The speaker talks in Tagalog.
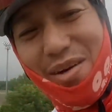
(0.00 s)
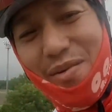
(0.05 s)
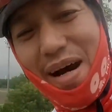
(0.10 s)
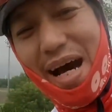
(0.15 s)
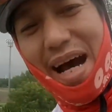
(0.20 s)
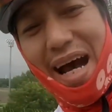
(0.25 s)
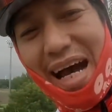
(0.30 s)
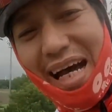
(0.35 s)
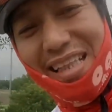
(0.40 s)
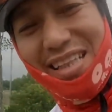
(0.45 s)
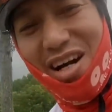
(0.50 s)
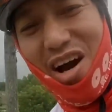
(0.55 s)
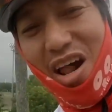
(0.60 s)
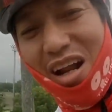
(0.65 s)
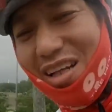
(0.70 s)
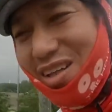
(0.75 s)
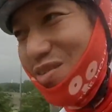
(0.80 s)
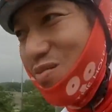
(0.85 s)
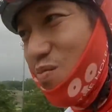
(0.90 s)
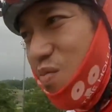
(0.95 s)
inyo mga
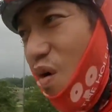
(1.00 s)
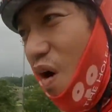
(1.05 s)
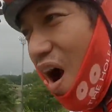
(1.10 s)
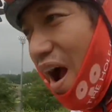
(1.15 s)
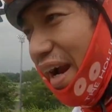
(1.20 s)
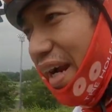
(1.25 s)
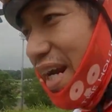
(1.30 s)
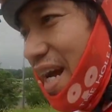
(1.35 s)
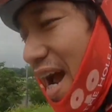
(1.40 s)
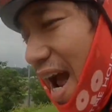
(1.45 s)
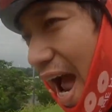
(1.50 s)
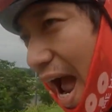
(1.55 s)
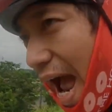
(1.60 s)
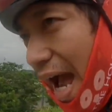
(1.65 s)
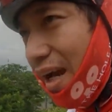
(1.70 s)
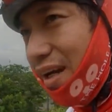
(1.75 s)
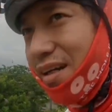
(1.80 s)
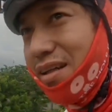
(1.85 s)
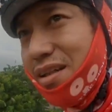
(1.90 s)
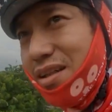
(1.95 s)
katawang. Good
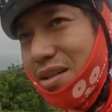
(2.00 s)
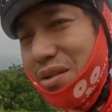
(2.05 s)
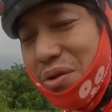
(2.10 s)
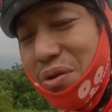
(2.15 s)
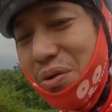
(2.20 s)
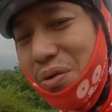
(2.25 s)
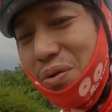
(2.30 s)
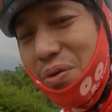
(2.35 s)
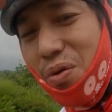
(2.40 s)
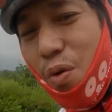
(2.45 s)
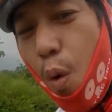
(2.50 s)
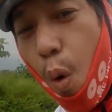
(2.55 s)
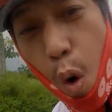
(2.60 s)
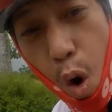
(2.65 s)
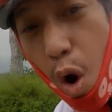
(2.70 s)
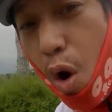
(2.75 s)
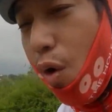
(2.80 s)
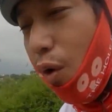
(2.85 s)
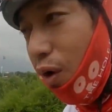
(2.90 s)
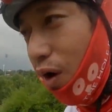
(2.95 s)
morning!
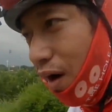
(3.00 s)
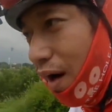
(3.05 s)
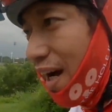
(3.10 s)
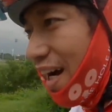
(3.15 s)
Woo!